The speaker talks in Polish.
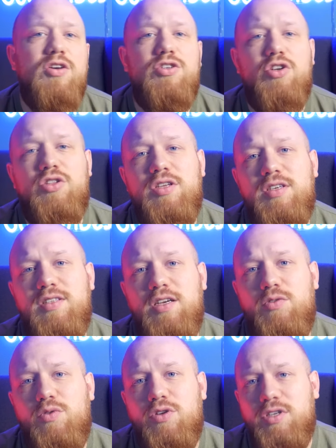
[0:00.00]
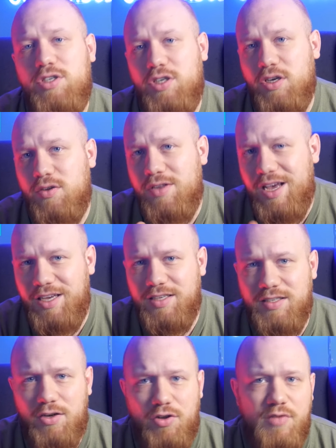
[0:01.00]
szoty znajdujące się na ich
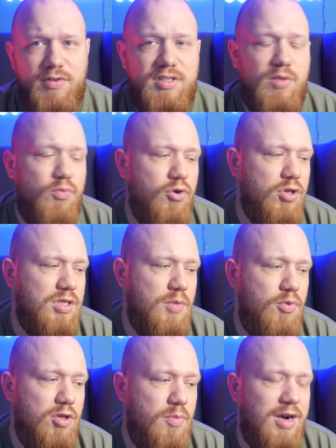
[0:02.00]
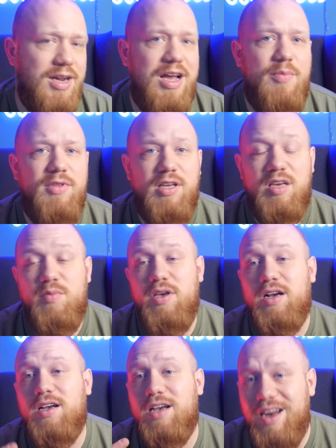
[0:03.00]
stronie występujące pod markami takimi
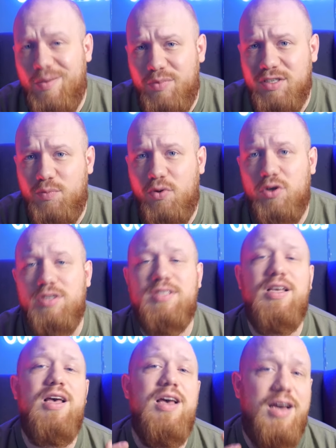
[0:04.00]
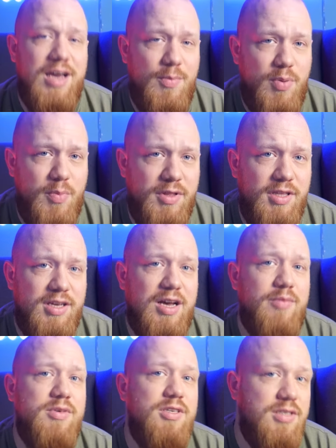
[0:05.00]
jak Cannabis Boys, Hemp
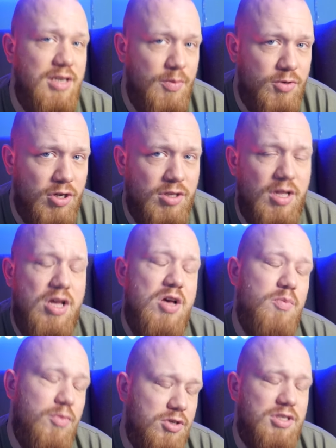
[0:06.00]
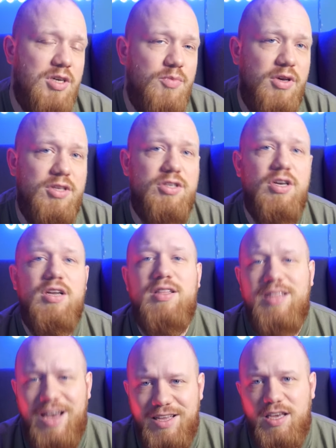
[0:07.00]
Medicam i Slipshot możecie mieć
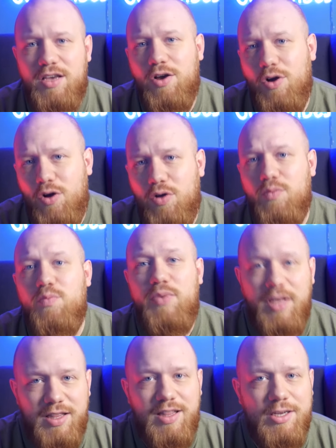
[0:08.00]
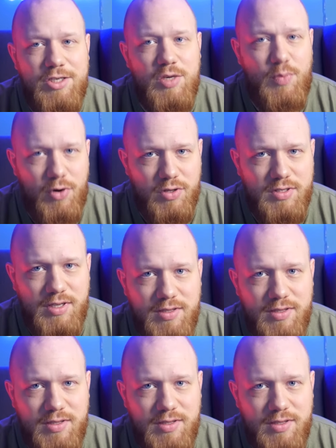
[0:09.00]
taniej o 15%.